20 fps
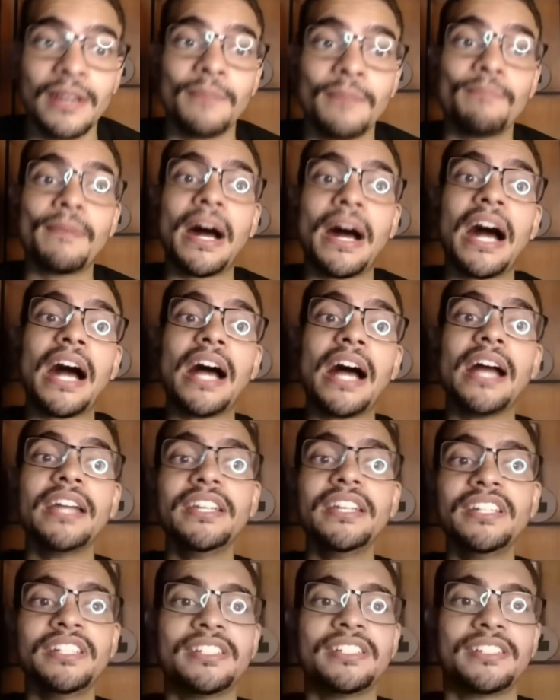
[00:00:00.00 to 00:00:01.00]

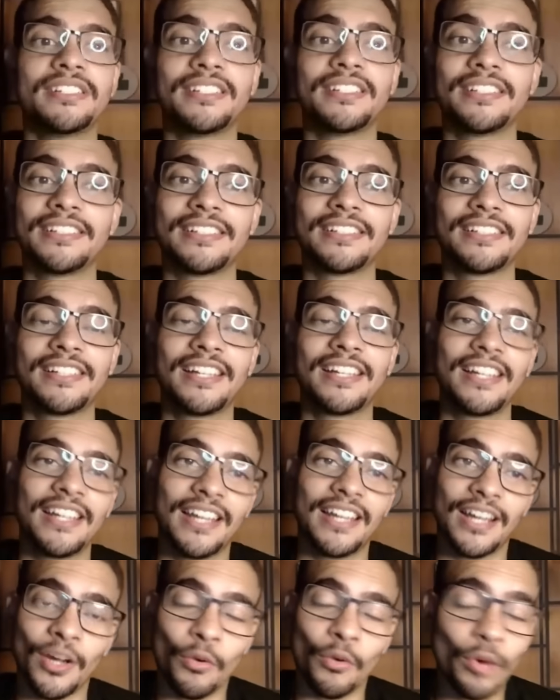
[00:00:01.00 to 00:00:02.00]
Mas,
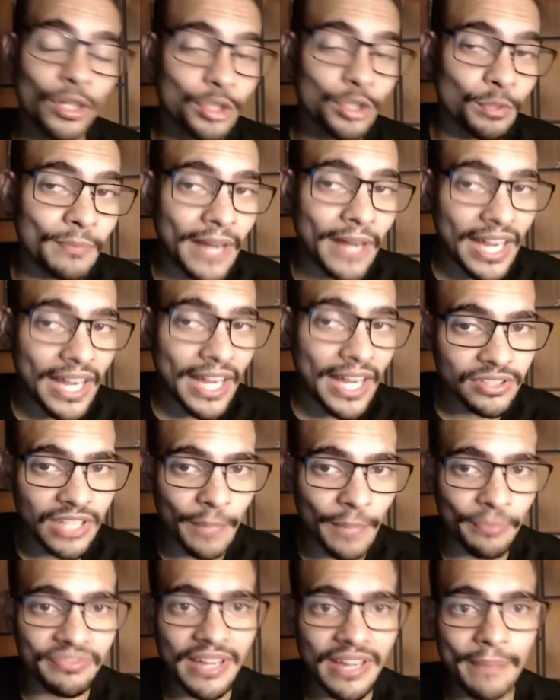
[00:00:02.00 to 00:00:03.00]
quanto mais o
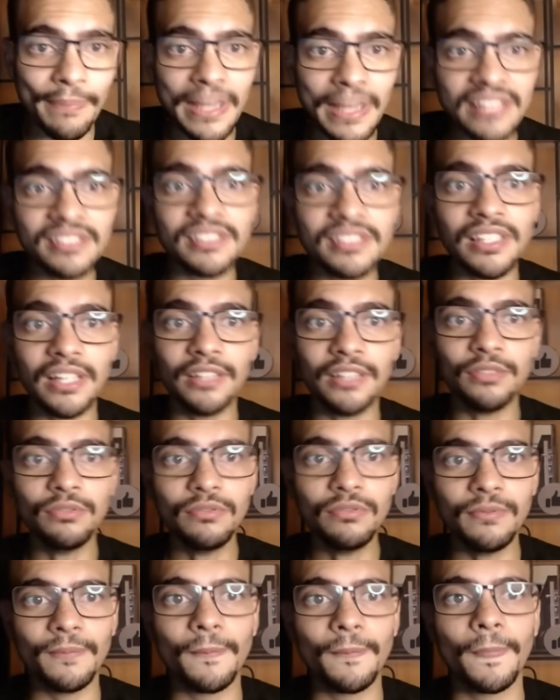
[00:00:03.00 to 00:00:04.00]
tempo vai
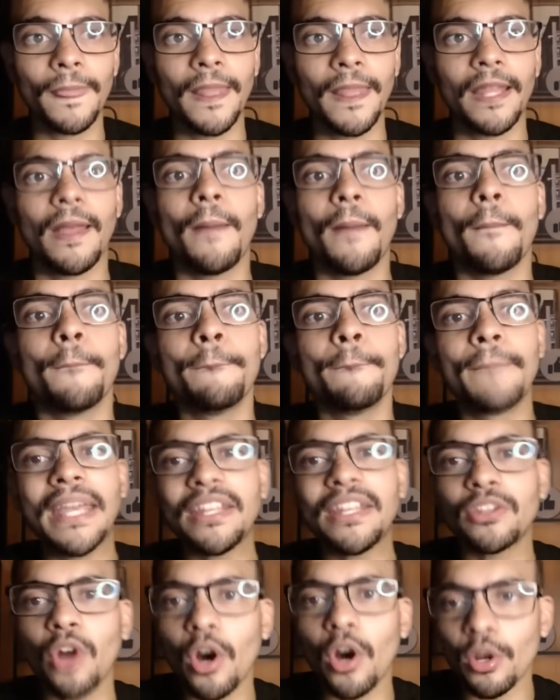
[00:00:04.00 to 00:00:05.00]
passando,
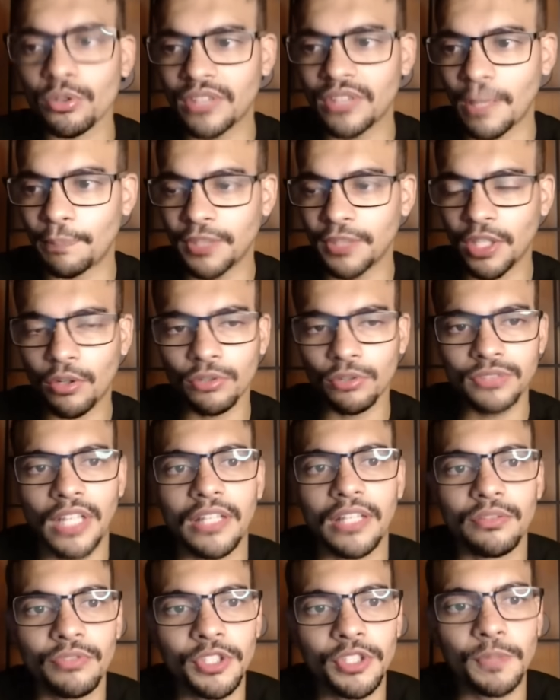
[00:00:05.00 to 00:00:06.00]
menor o tempo de
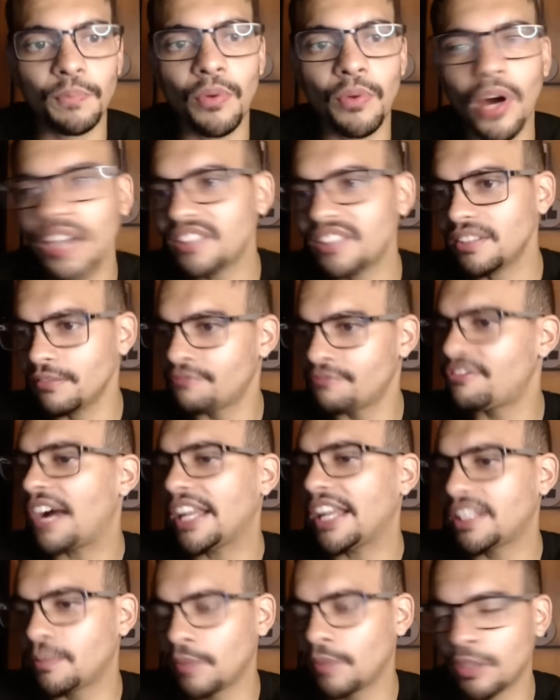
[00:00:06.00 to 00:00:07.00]
contrato com o esporte,
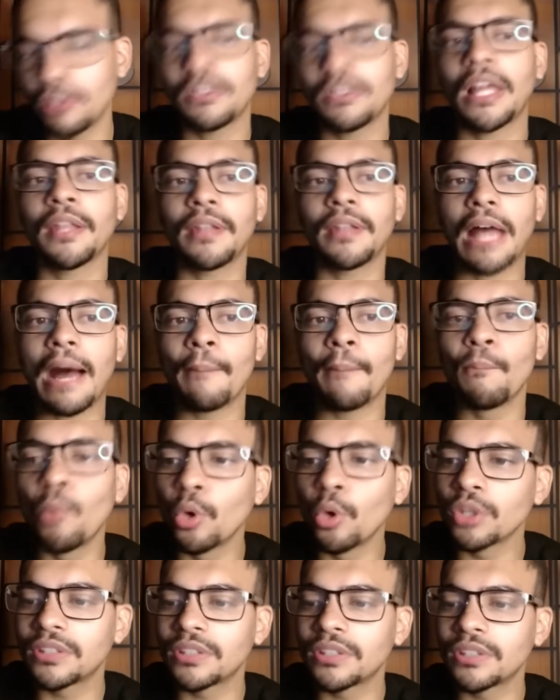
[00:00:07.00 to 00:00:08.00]
vai diminuindo a,
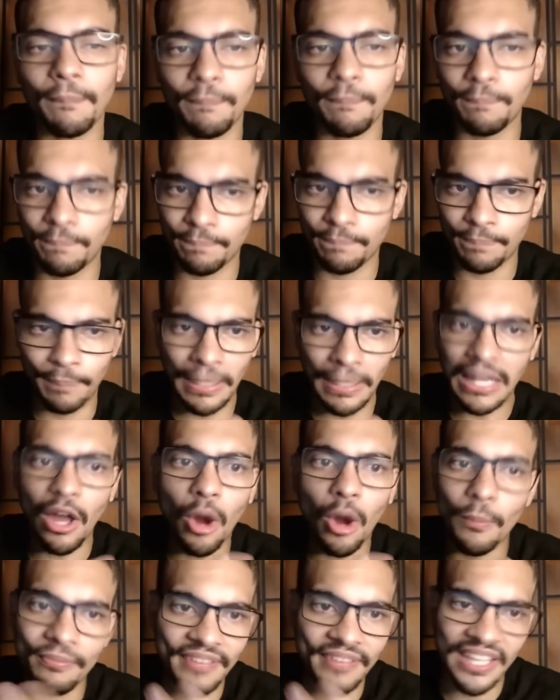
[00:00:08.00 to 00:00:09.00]
multa pela
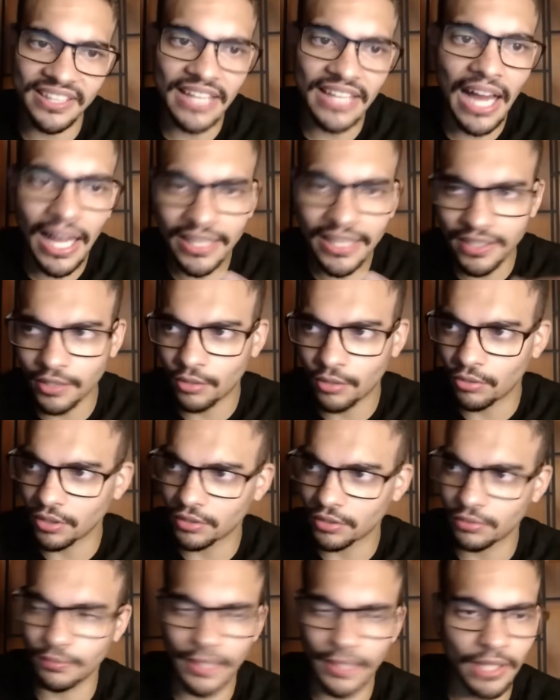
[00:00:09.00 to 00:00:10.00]
obviedade,
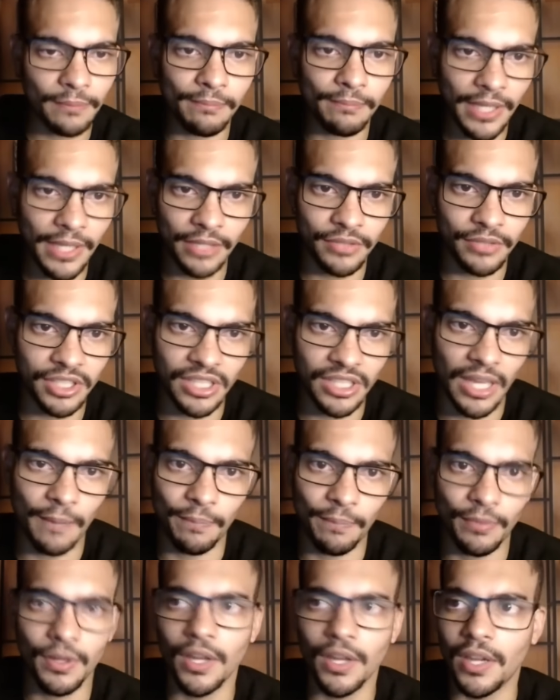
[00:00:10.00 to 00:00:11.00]
quanto men menos
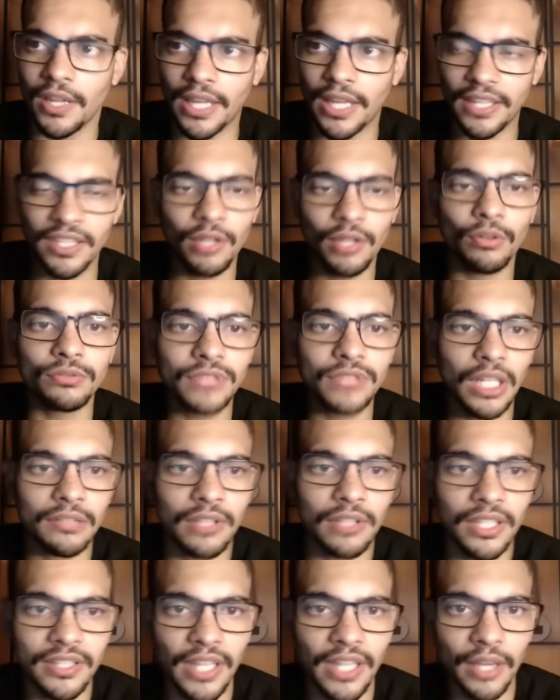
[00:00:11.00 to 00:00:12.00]
tempo é, de contrato
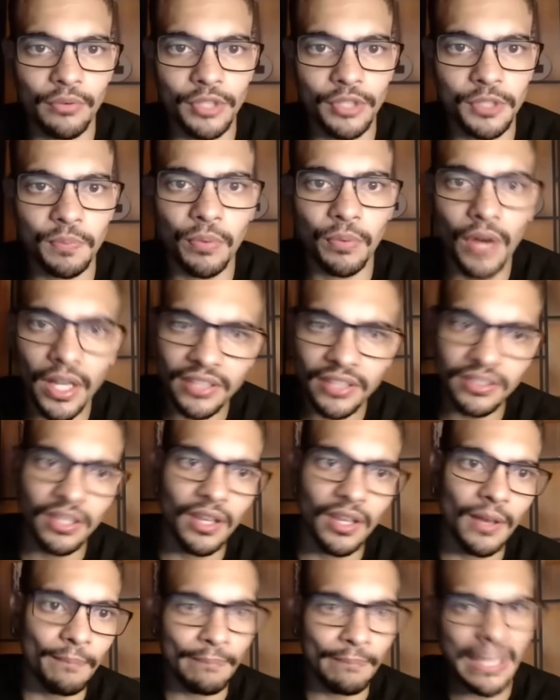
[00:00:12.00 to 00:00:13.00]
ele tem com o esporte,
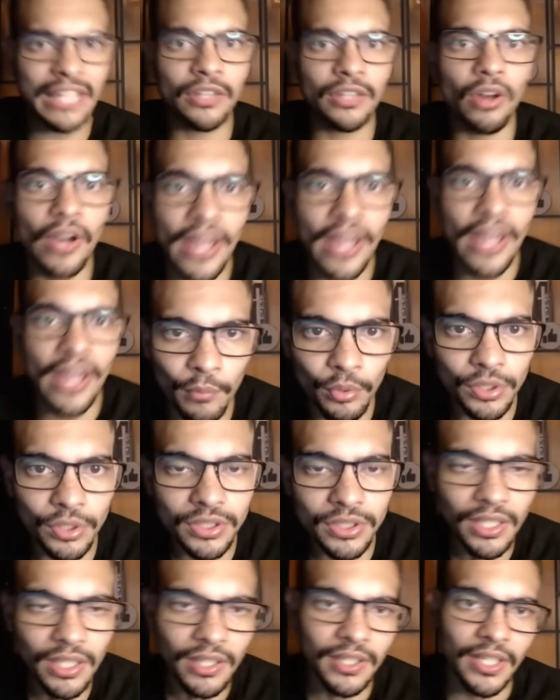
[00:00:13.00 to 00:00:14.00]
menor é a
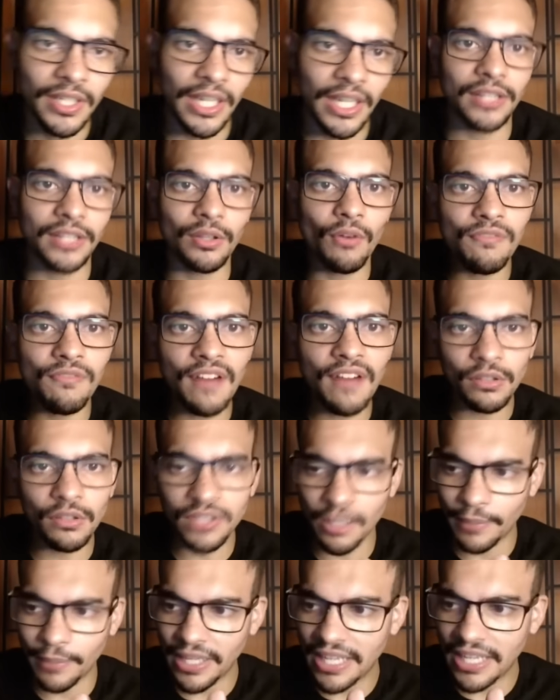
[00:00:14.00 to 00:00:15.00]
multa, então o valor
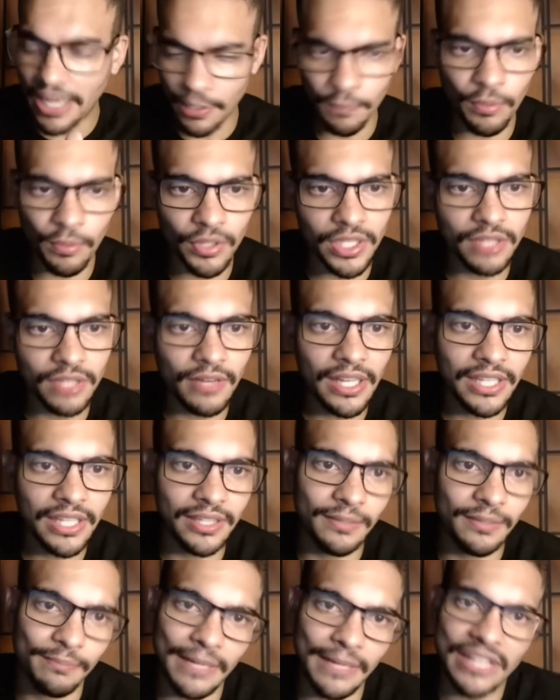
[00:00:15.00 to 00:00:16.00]
também cai um pouquinho
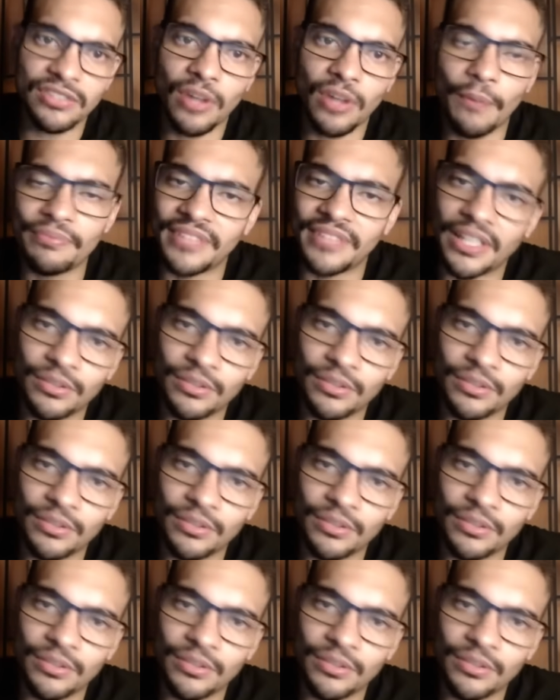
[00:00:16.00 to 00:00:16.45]
ali. Mas óbvio, né?